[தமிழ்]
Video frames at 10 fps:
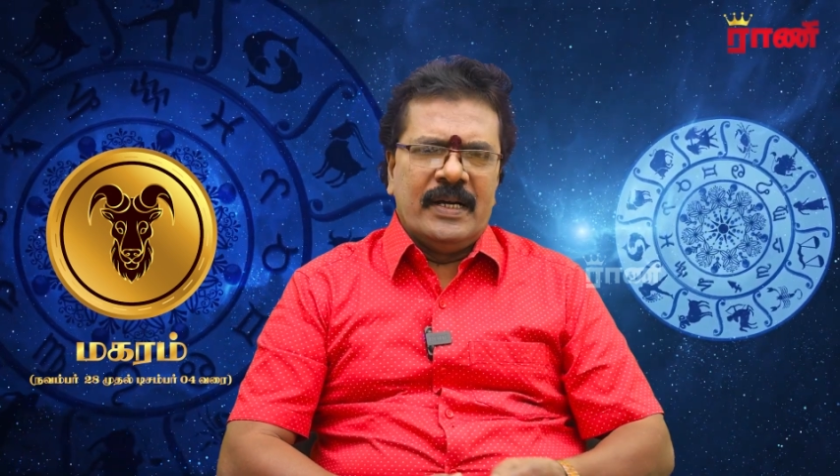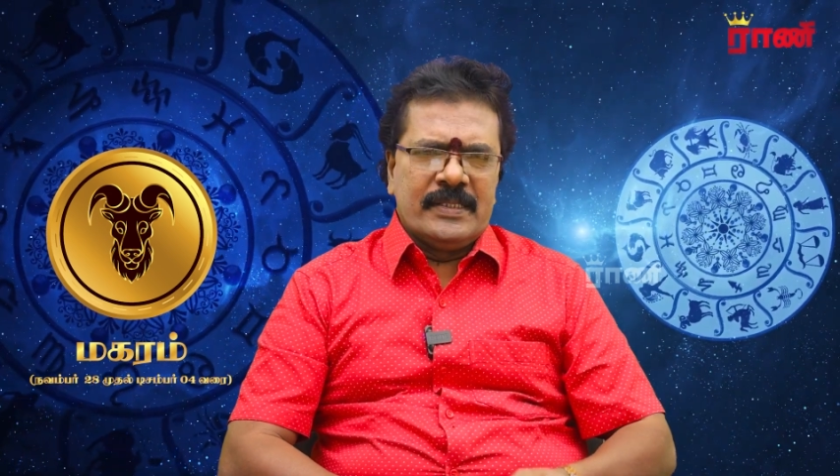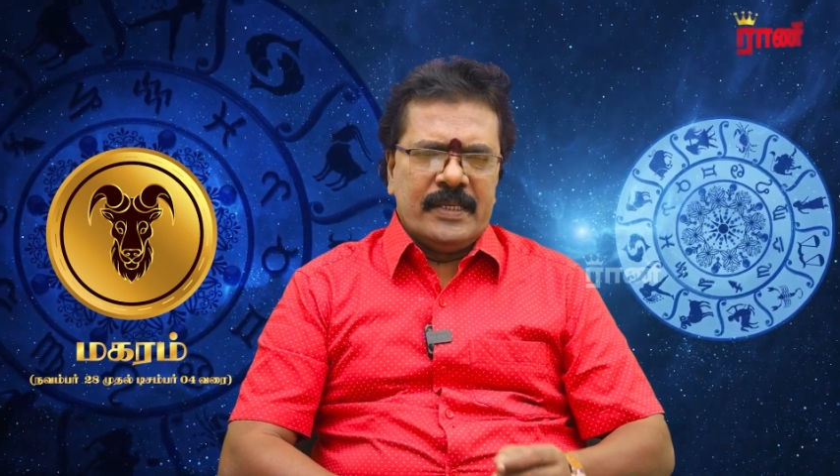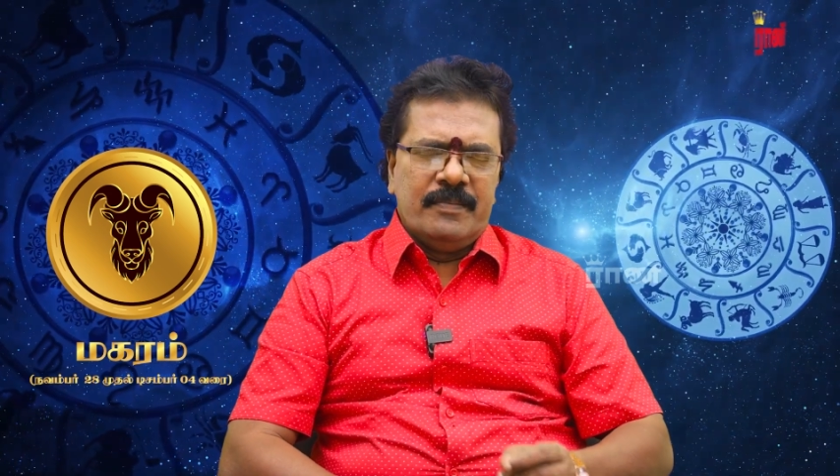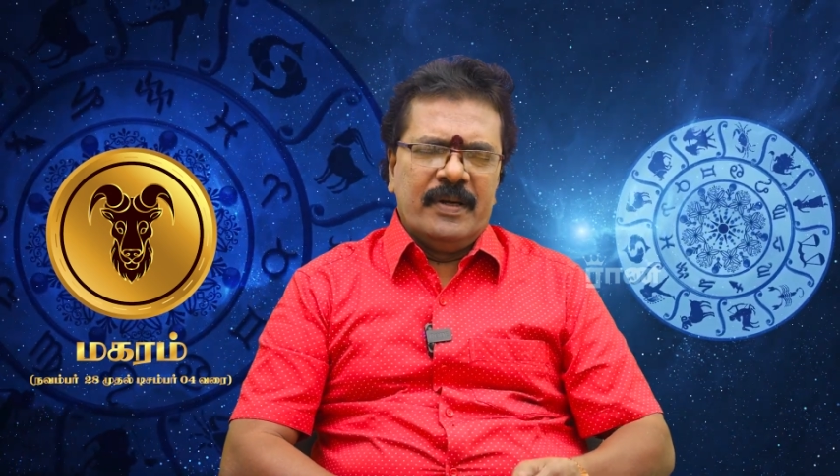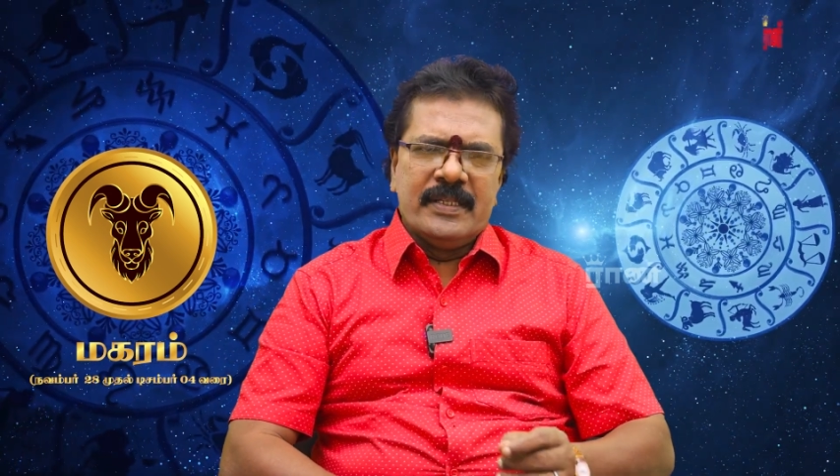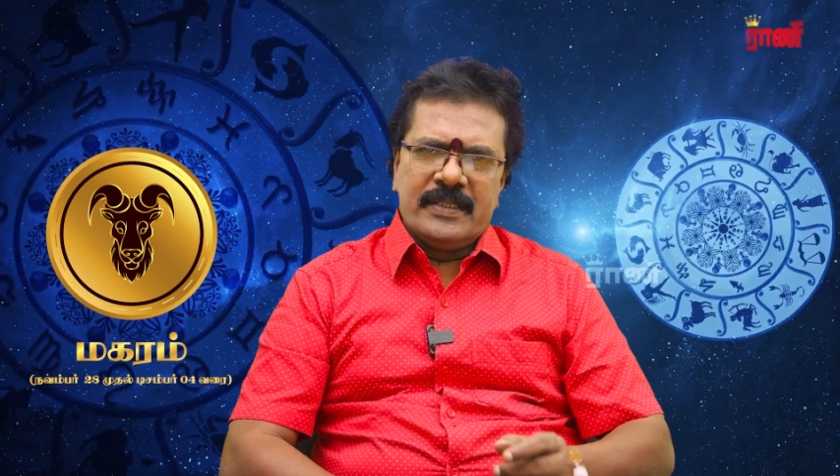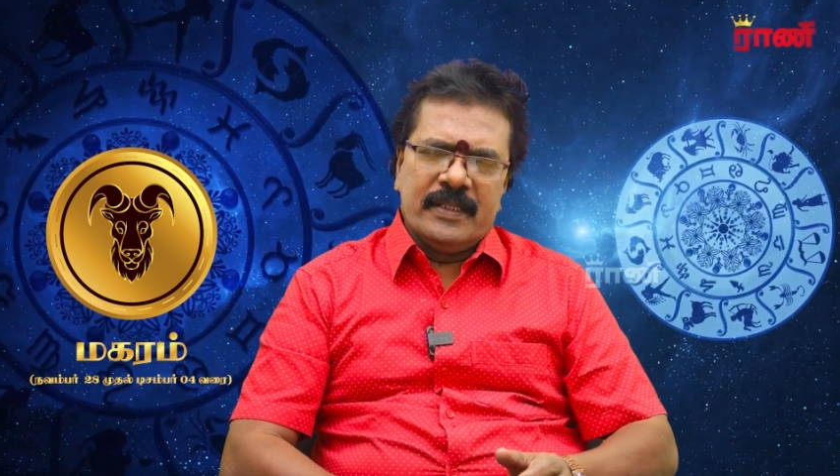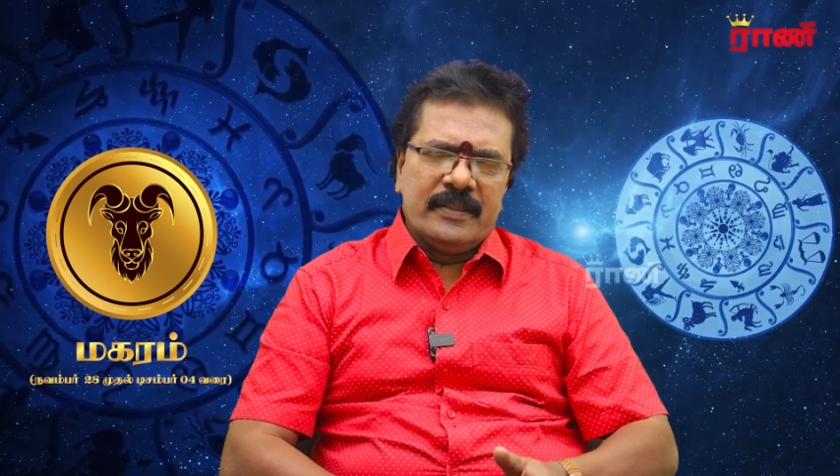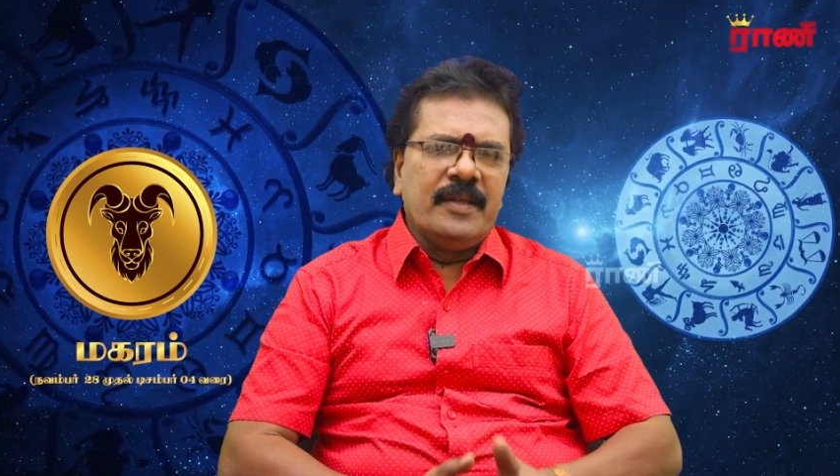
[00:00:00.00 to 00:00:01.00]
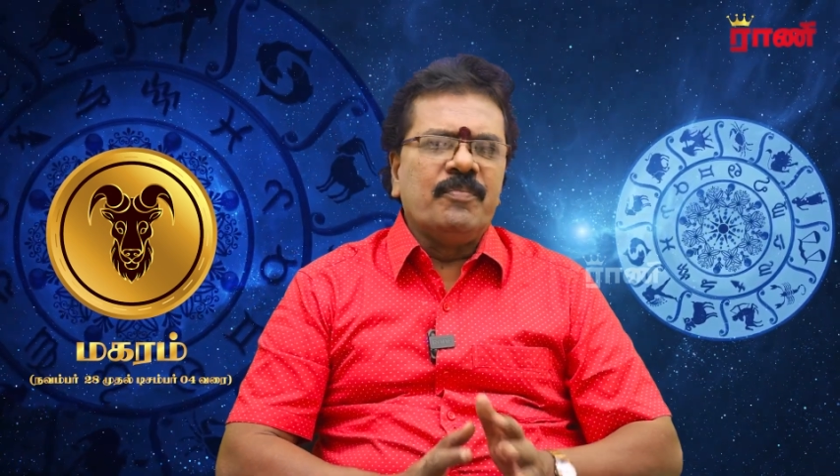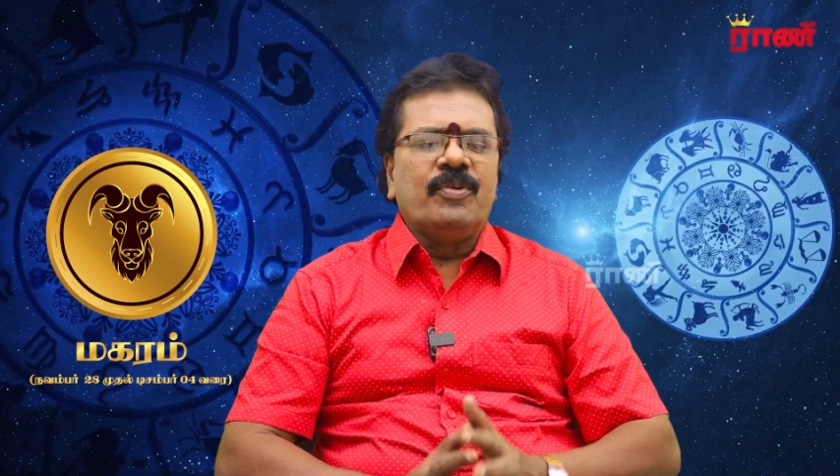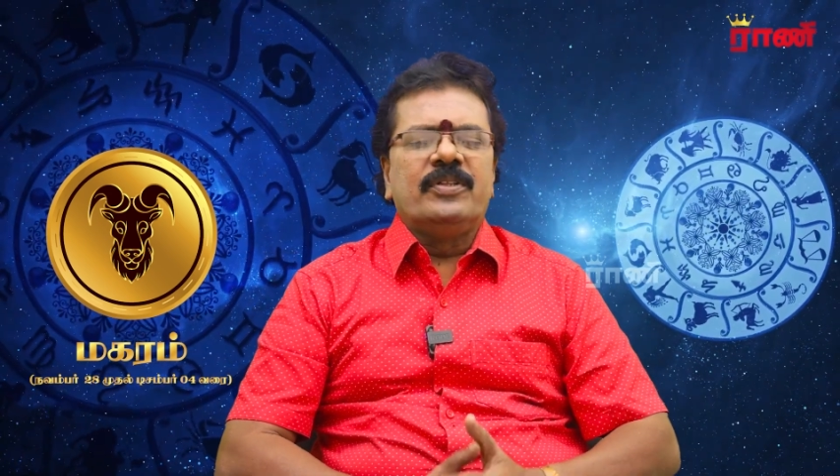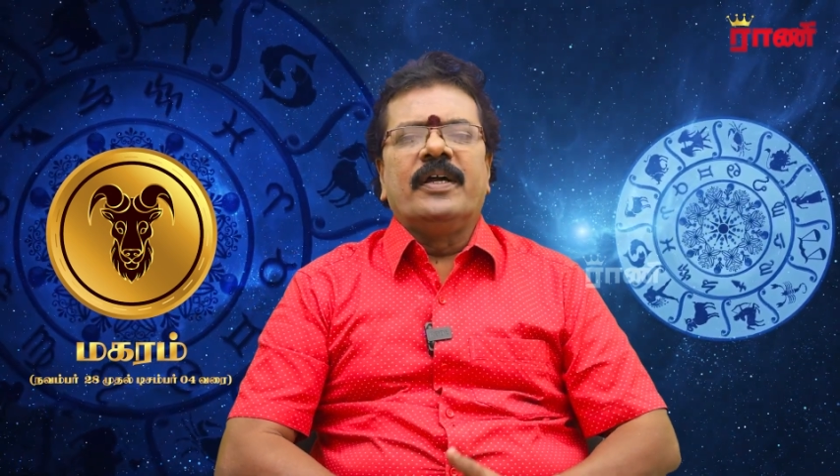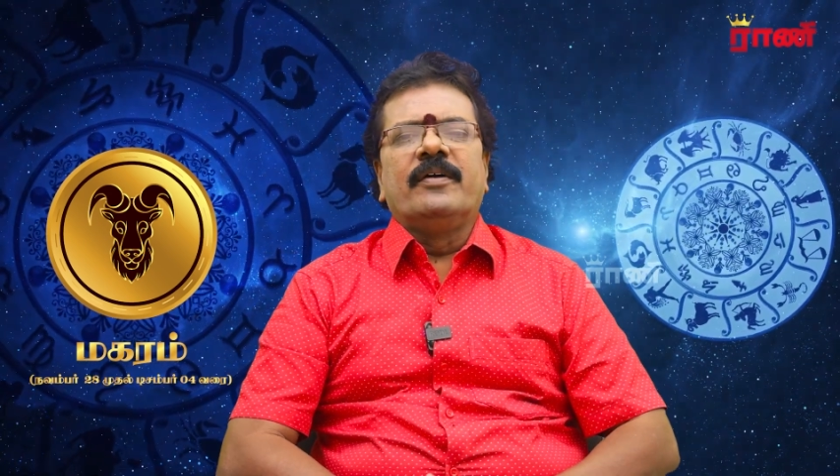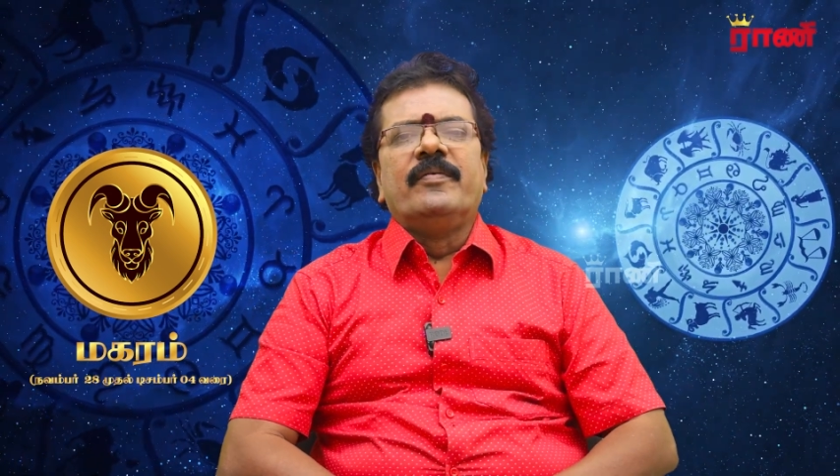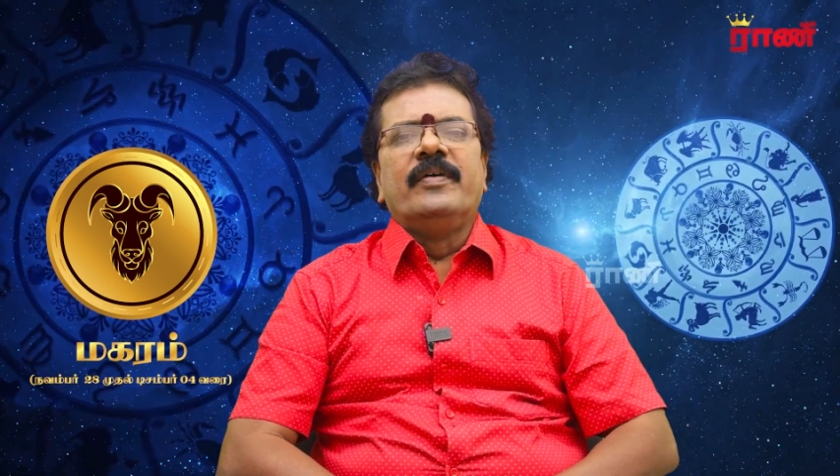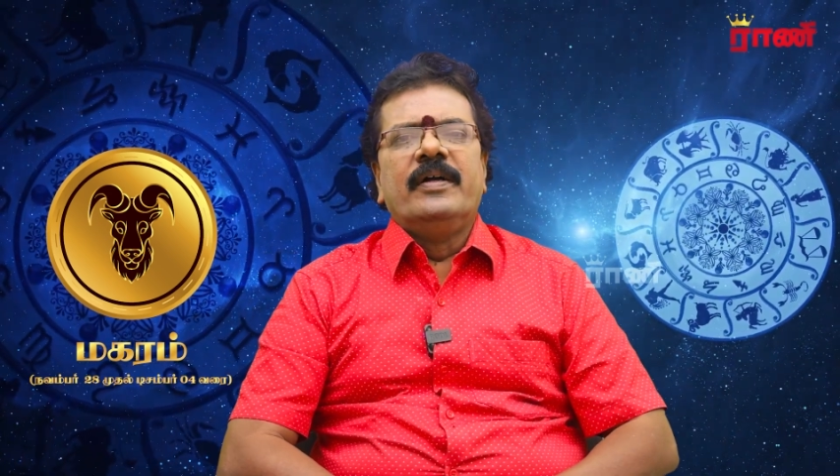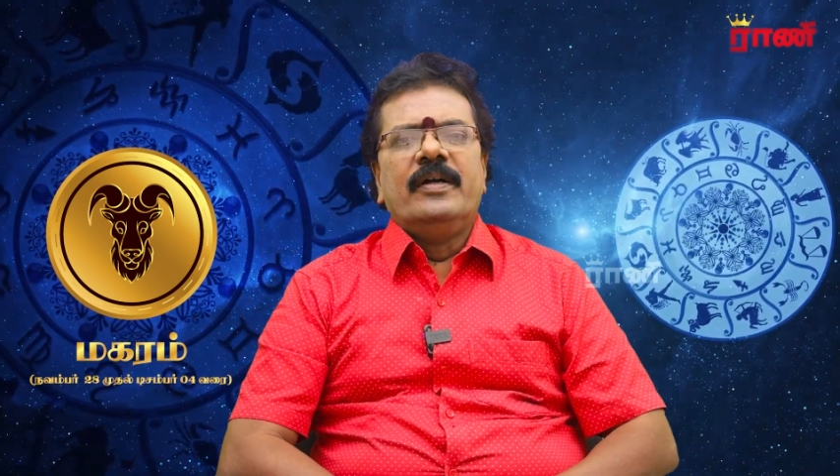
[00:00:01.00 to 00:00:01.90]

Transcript: ஆசை அப்படிலாம் அத்தனையும் பூர்த்தியாகும்